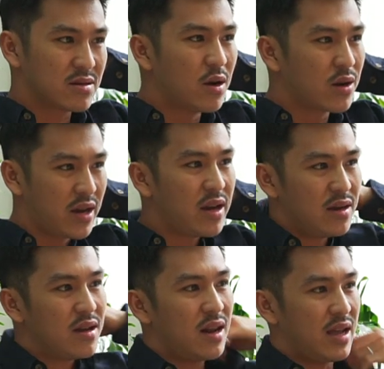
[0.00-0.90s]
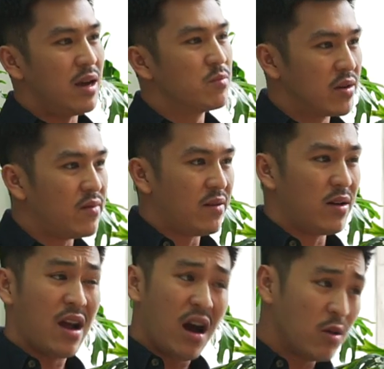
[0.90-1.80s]
đôi khi á, là giống như vậy
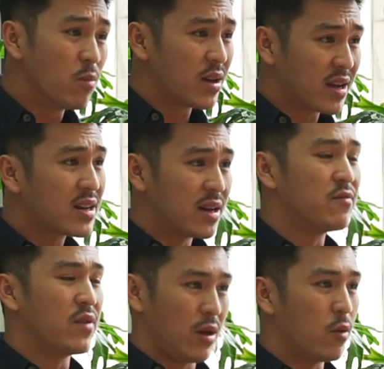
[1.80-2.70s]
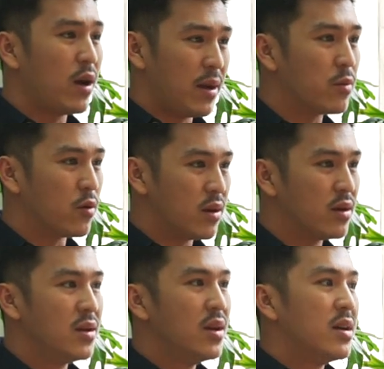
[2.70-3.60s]
và đó cũng là cách làm việc của em luôn á
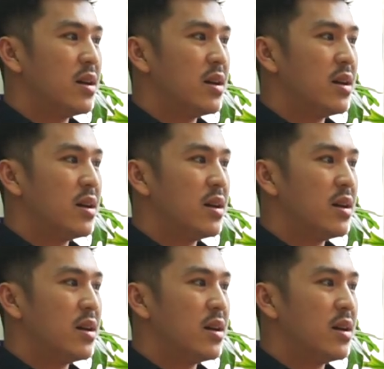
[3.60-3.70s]
ừ.